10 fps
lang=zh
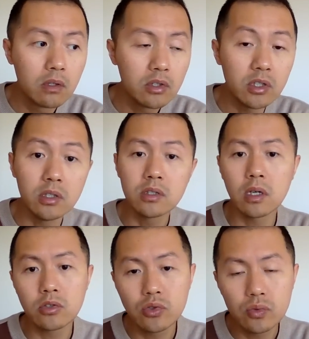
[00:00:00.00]
行
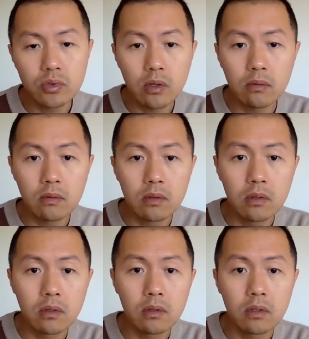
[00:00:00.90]
政诉讼，
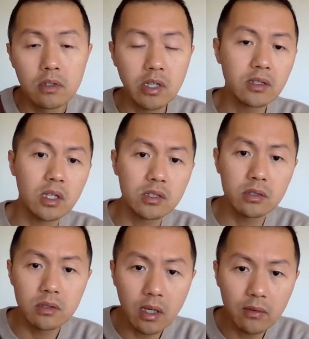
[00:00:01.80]
深圳
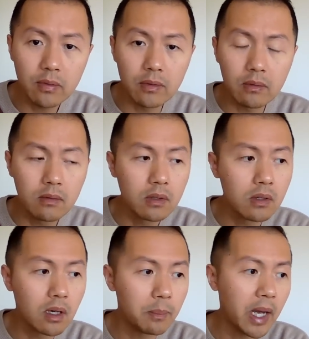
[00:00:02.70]
市政府
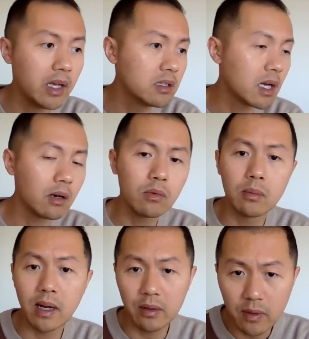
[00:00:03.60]
啊赔偿我
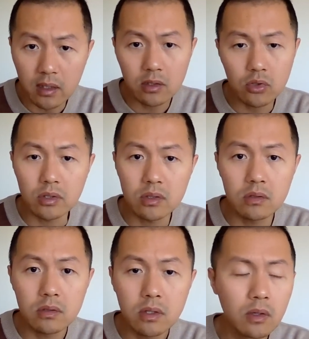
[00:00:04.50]
买房的损
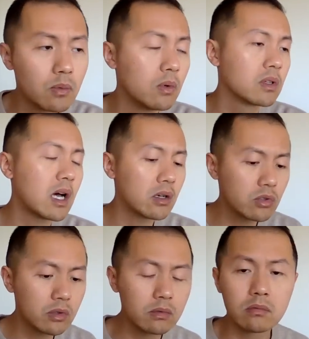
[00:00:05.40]
失。我当
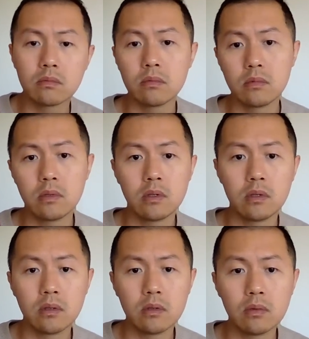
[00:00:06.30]
初
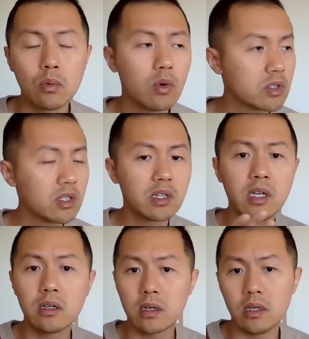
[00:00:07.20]
我是
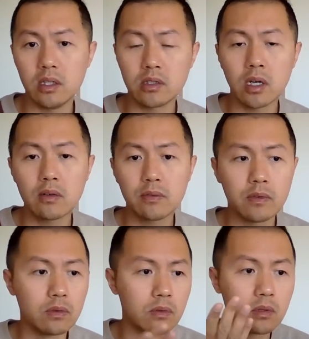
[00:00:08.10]
听了你政
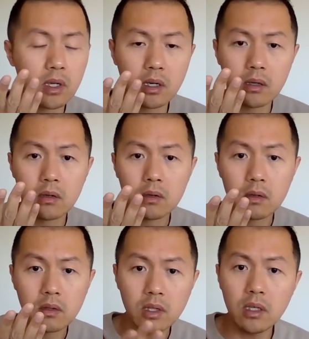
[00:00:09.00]
府的
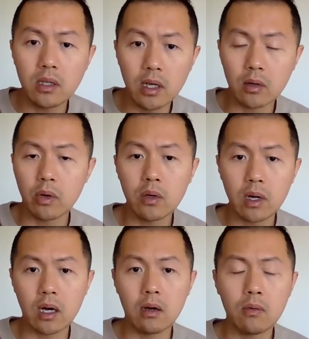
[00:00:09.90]
地铁规
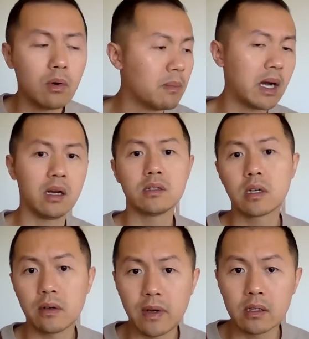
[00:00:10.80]
划，我买了
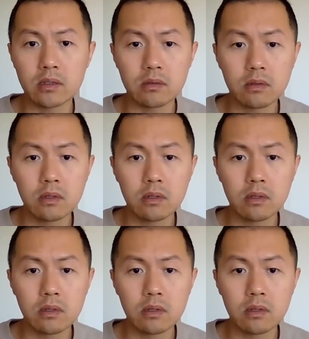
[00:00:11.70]
这个房子。